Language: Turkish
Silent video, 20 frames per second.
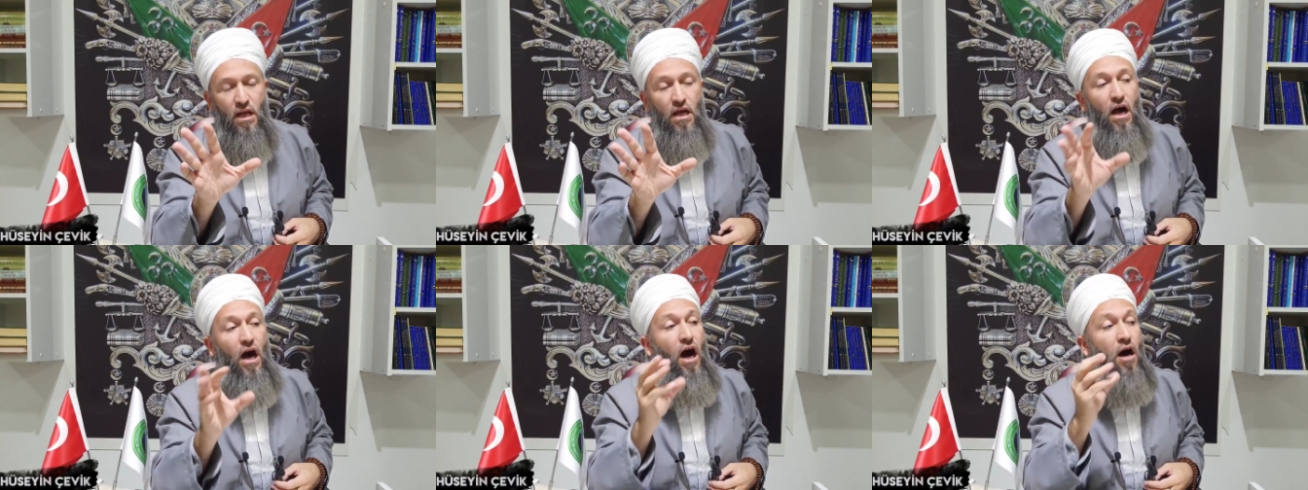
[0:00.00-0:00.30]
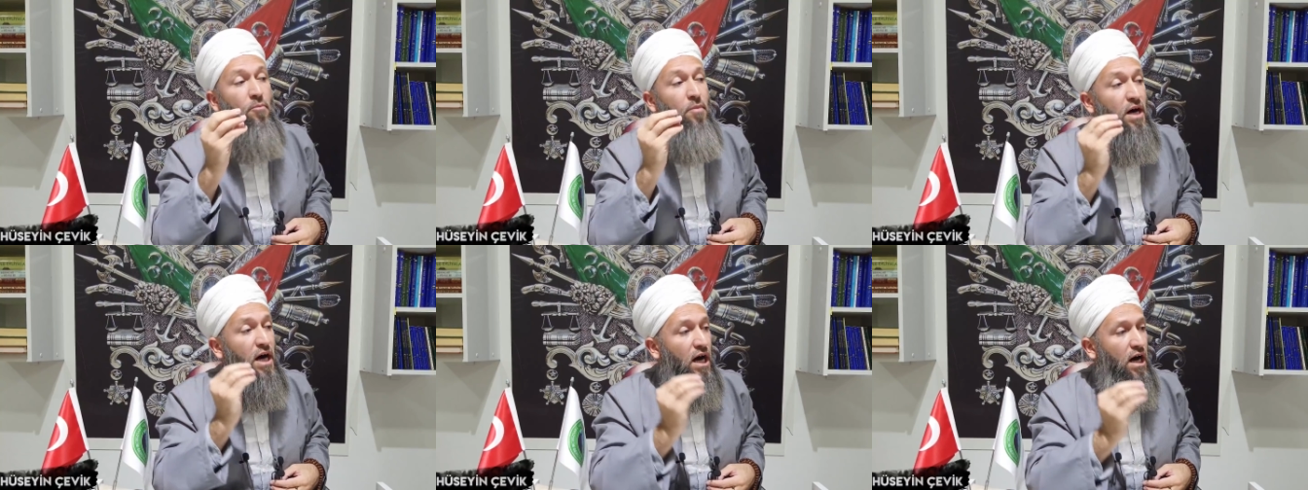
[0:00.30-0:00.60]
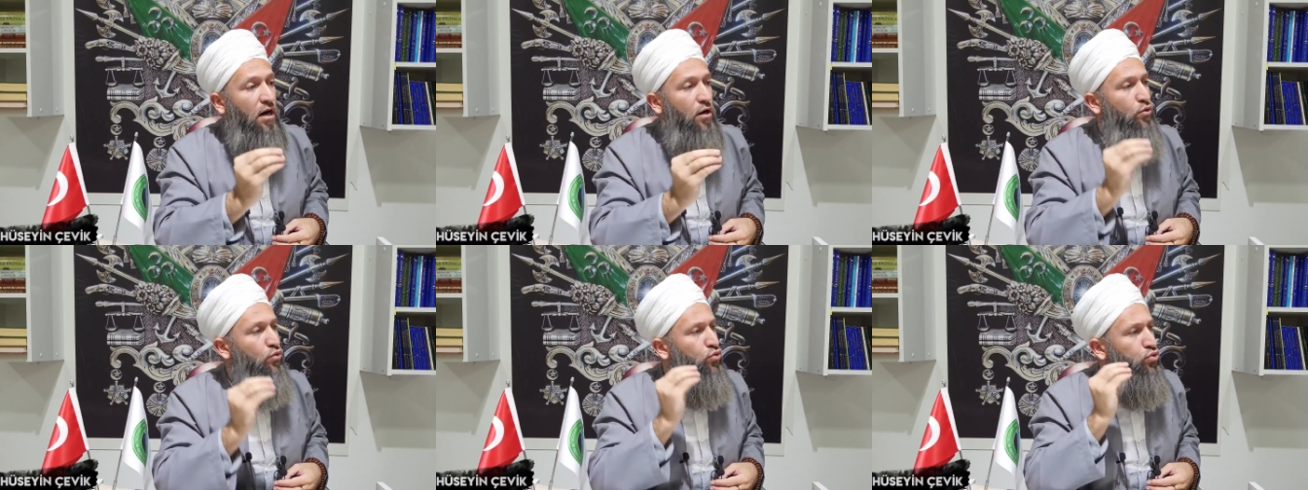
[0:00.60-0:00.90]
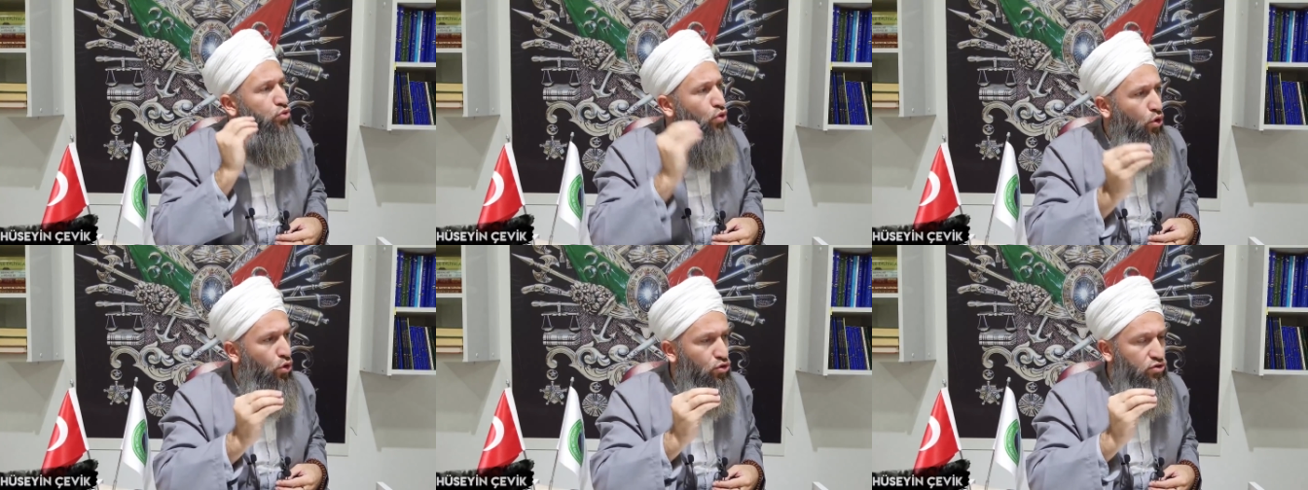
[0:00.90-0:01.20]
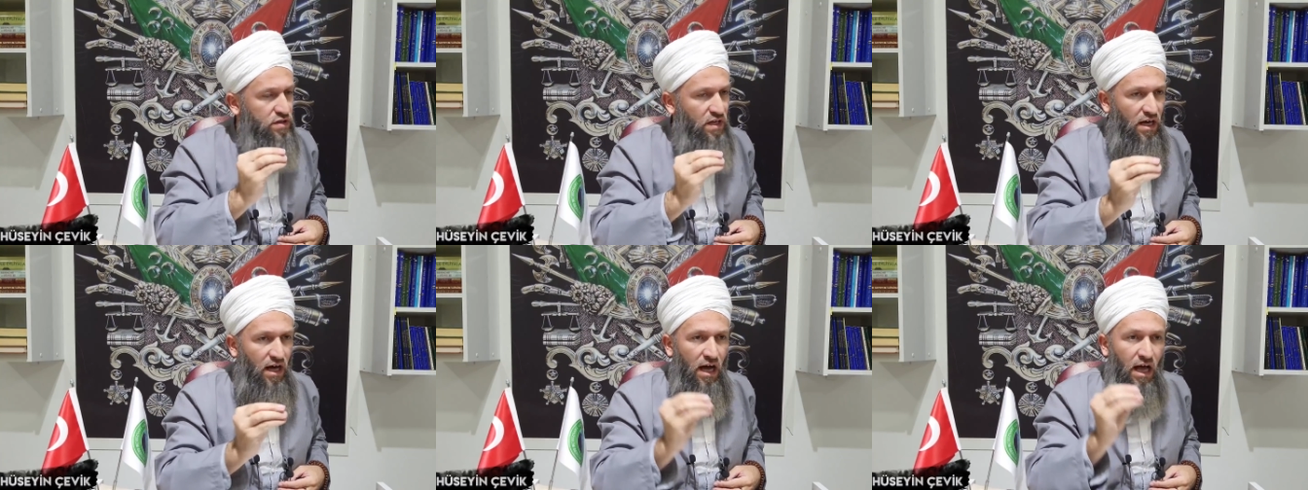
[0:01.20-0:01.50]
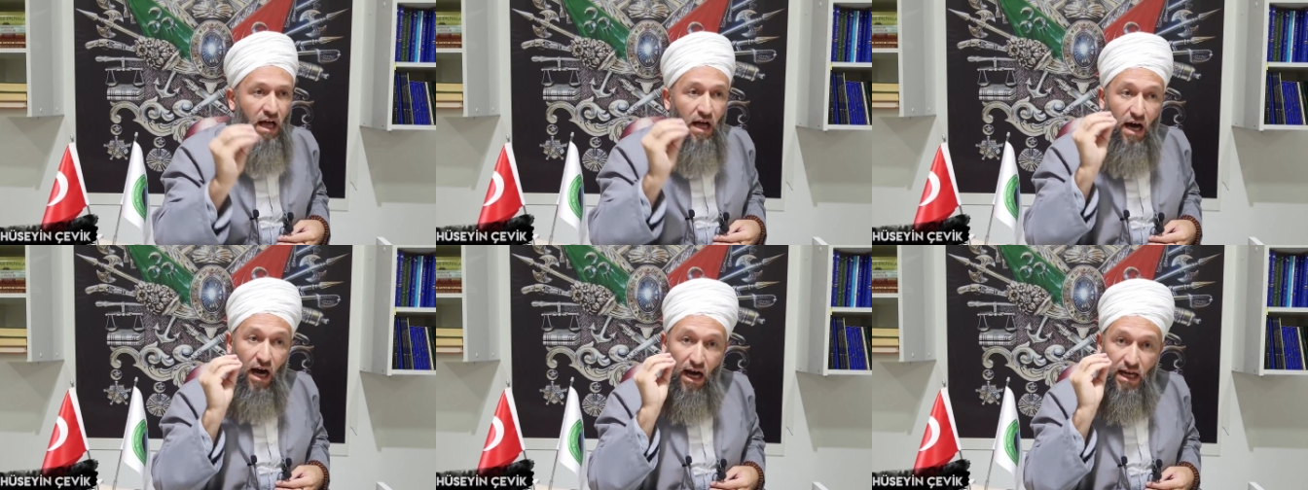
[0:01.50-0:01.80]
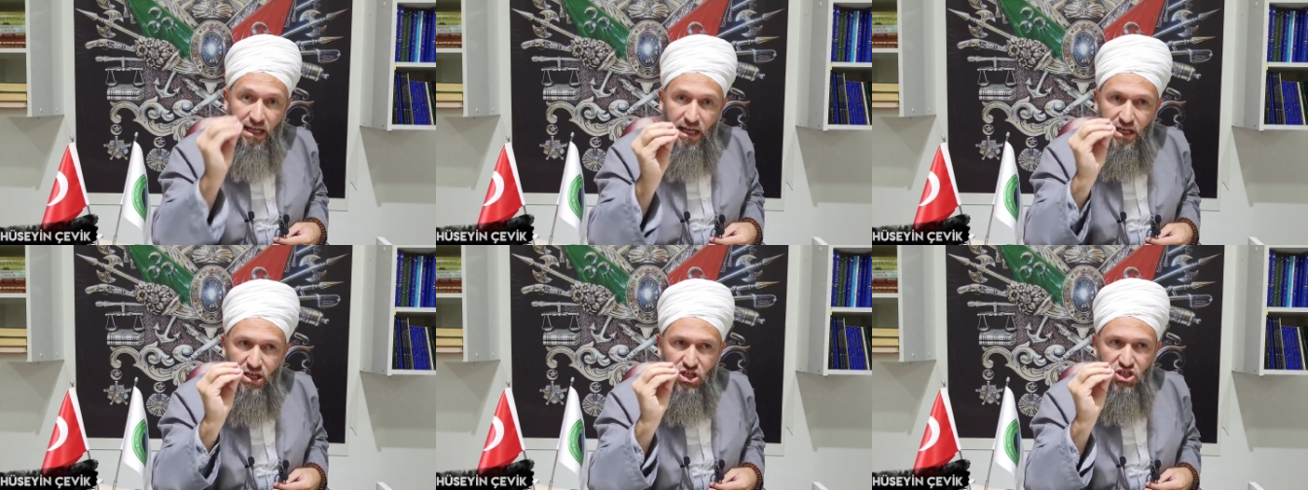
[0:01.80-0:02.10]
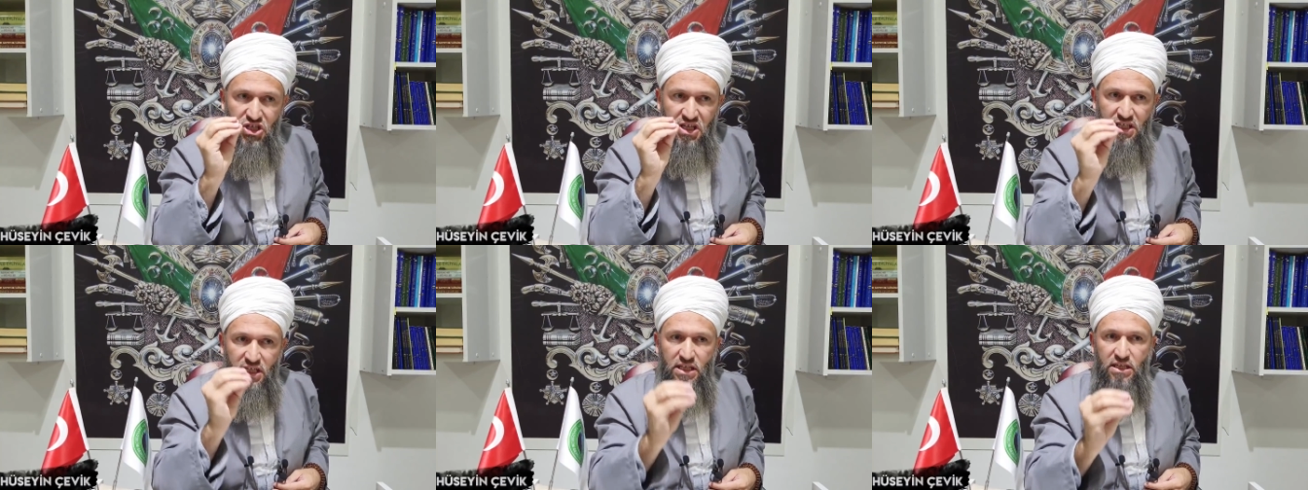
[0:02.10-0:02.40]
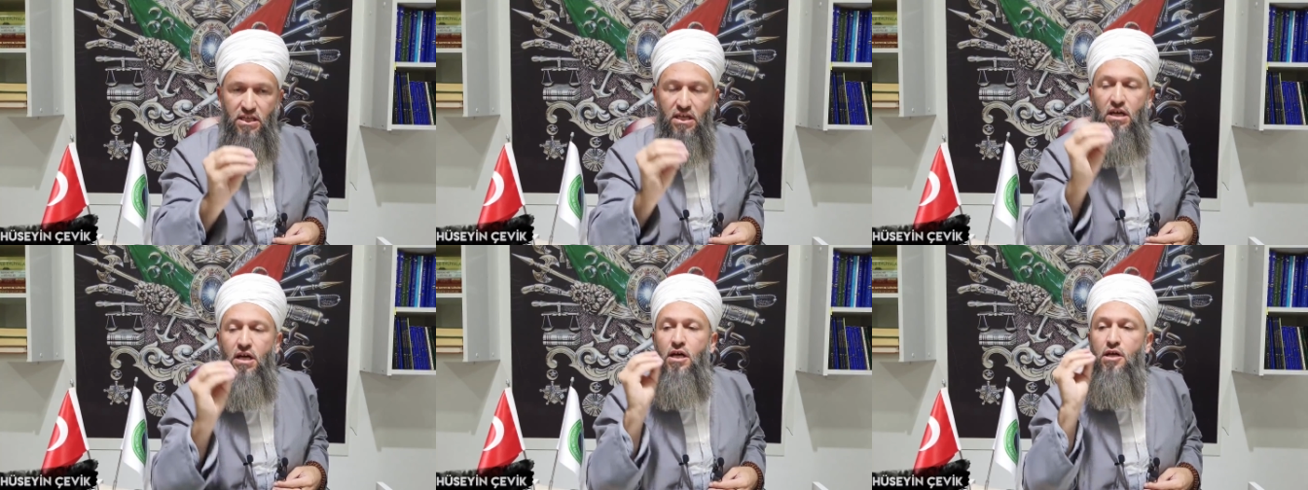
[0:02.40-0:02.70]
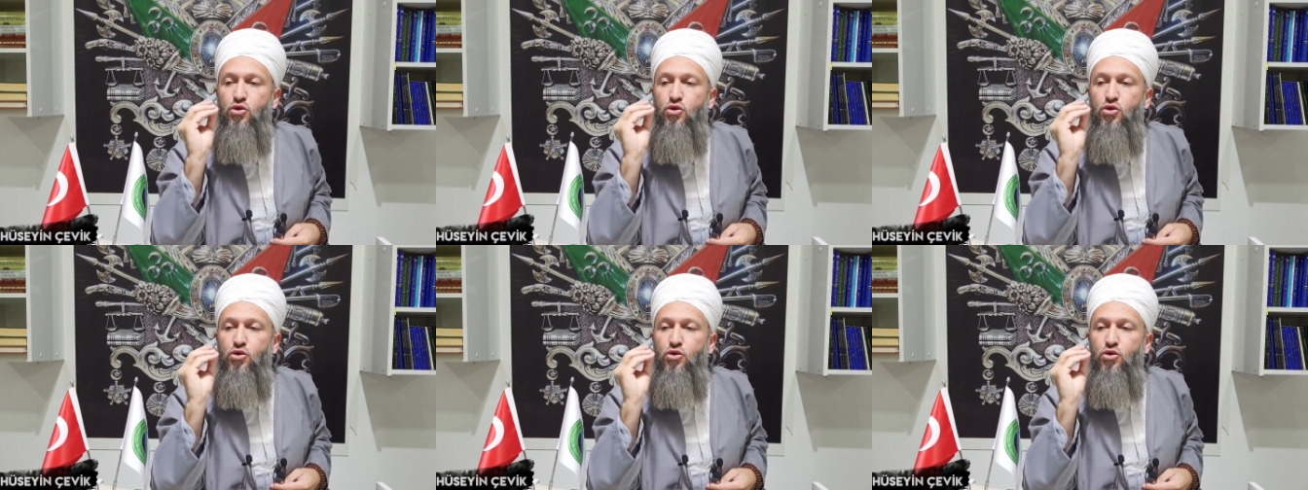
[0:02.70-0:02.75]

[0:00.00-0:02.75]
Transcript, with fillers: Ama ulu orta aleni şekilde